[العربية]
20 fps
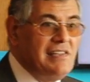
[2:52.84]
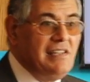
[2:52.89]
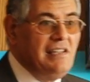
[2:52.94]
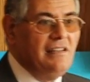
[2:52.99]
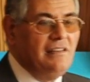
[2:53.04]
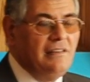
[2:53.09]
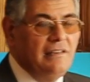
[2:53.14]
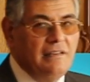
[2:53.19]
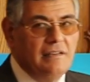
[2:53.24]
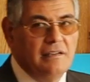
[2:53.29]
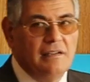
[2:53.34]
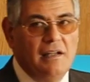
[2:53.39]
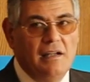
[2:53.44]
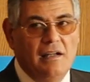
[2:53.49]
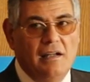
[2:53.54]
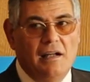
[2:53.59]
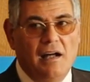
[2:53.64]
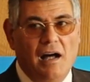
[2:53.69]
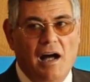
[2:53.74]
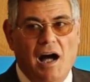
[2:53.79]
ستيل
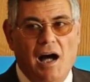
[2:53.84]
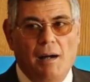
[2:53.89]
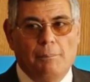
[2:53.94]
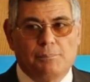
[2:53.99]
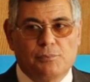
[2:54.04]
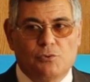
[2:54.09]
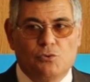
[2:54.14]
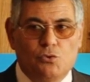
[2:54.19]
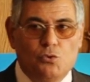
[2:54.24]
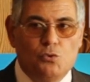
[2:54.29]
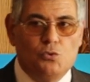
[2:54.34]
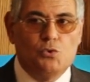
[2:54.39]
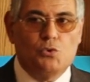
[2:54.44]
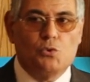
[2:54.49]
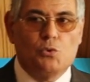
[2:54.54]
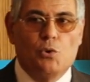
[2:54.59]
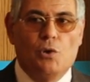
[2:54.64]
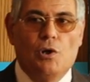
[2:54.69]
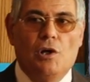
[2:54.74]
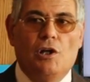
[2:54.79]
up to
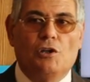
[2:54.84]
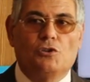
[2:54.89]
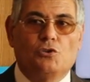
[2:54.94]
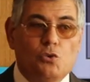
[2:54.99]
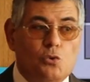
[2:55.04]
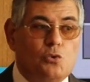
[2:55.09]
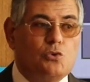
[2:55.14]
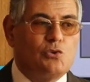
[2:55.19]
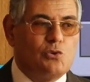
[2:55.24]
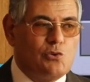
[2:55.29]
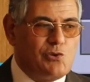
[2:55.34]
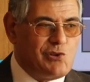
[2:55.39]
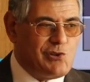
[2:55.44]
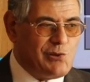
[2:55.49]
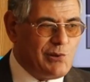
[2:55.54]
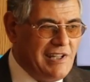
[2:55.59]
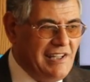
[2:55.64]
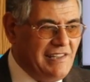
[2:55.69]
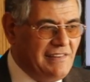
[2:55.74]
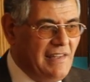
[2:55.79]
2 to
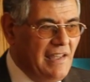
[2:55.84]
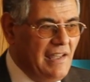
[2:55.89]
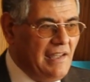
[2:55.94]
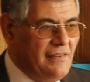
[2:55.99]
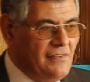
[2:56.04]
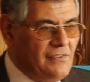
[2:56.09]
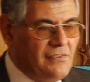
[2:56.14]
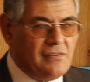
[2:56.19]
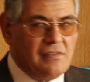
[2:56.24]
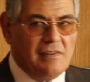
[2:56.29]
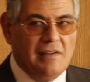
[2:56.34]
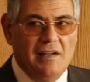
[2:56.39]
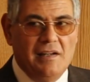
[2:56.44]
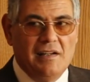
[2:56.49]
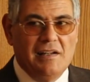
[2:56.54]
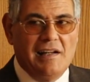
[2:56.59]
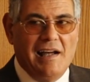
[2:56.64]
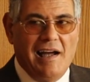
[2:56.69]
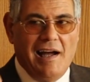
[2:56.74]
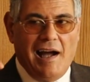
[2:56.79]
3 days
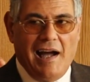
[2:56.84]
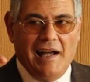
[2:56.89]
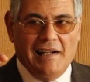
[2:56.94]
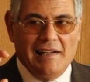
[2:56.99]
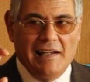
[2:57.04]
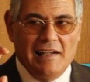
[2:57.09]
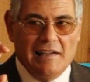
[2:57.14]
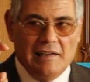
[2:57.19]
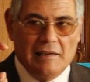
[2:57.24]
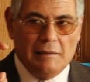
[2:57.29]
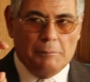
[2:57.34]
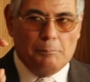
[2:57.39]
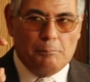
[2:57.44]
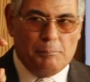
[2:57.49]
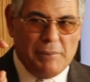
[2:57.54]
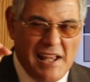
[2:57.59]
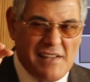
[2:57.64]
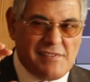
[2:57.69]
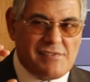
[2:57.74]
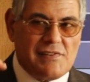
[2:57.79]
على
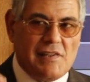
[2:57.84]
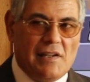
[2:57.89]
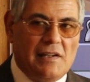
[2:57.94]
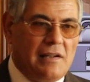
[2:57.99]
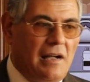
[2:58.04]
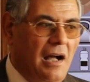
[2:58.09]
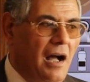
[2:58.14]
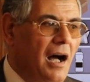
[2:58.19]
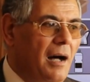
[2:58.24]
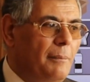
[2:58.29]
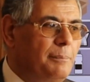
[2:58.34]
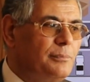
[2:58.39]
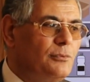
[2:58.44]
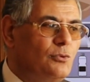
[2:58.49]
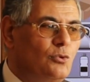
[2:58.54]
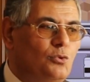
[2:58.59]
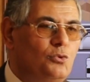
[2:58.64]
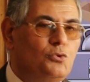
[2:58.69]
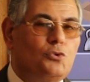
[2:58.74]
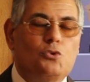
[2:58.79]
البلاستيك
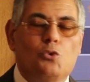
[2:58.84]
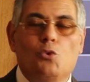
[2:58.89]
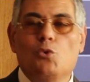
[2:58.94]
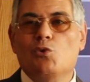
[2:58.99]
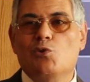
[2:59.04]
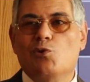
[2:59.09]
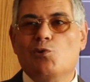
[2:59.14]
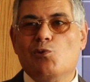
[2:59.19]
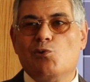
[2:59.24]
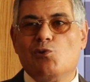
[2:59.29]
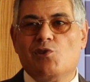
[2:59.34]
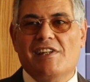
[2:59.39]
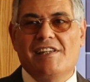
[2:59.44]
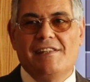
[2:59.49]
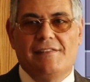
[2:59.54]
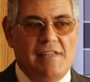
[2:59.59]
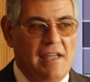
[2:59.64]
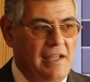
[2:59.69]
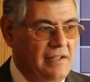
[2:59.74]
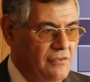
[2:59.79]
up to 2 to
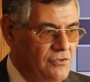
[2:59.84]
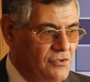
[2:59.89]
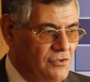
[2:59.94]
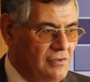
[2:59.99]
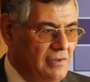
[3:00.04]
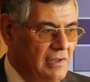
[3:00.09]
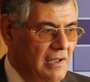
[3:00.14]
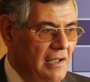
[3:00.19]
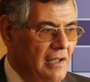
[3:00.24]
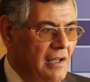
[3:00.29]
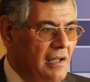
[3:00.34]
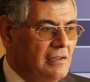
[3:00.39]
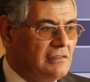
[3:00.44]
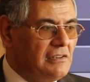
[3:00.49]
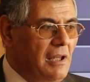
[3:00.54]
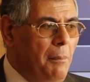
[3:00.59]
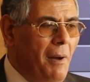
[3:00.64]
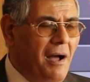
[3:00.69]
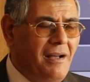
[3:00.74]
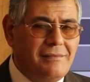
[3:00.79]
3 days
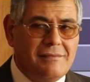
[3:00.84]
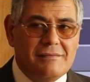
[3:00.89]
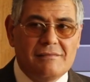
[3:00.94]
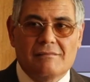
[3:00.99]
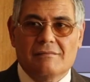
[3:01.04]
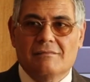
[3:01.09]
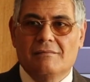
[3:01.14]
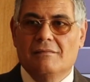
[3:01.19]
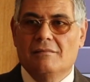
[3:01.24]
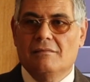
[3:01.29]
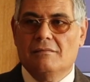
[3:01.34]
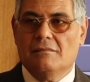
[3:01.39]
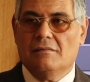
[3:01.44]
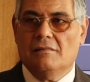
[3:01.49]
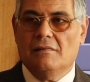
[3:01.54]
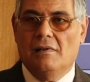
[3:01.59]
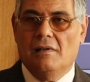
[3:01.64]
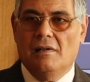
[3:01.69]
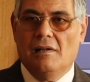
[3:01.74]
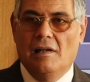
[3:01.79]
طبعا
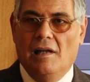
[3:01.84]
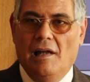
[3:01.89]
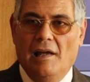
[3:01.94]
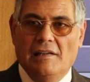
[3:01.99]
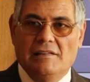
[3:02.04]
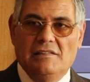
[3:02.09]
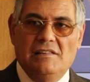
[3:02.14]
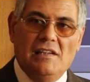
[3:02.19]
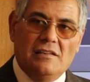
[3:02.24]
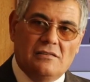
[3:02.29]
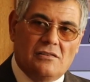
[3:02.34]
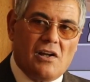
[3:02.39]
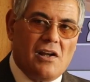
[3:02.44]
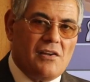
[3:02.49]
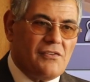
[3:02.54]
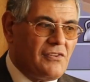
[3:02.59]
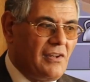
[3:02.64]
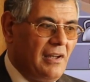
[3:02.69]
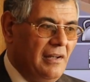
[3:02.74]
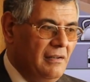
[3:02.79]
دي
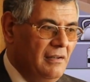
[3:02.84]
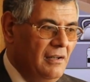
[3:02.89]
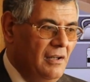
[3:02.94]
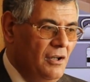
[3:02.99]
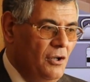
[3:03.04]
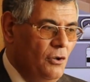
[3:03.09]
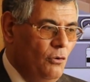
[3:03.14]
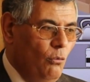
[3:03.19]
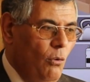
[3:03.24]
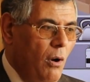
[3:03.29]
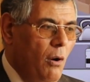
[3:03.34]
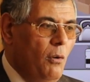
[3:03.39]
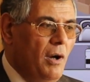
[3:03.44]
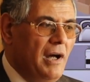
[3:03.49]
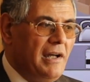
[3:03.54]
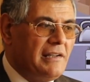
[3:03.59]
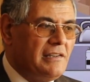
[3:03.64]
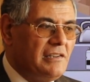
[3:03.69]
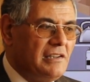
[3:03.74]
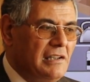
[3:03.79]
دراسه
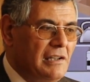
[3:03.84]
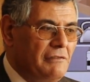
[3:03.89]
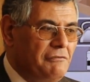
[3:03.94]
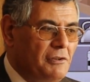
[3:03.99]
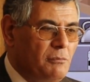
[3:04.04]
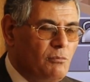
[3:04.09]
ووارد ان في